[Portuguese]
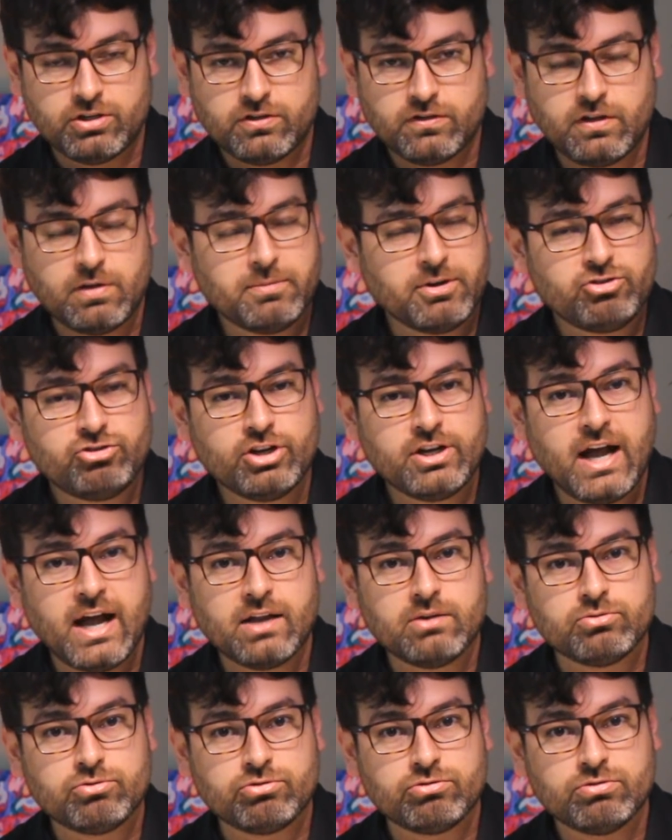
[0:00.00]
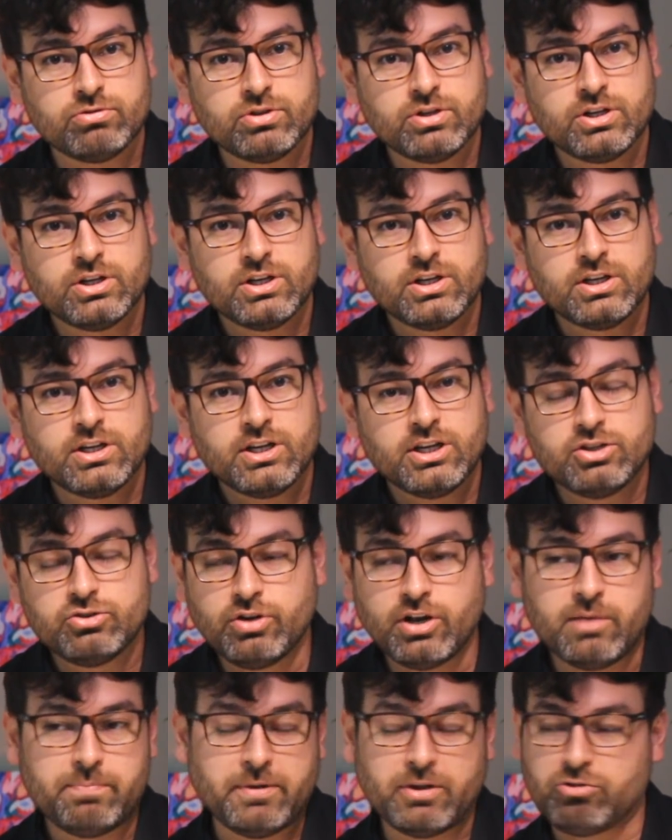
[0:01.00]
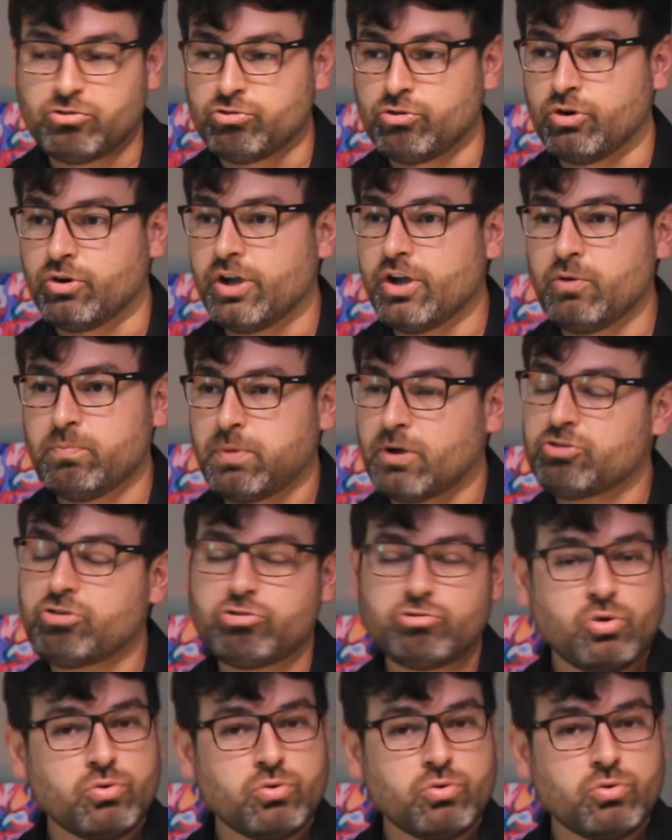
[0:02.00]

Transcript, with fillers: sem mastigá-los. Então ela pensou: eu posso